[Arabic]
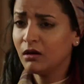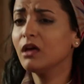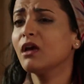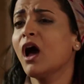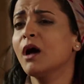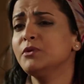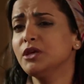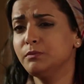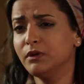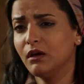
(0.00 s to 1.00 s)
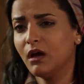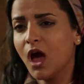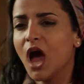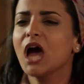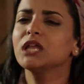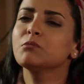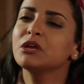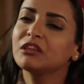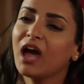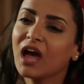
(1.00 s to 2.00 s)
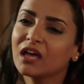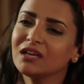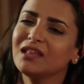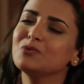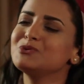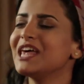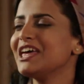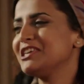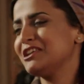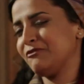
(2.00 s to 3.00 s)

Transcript: لا يا حبيبي انا مرتاحه كده وزي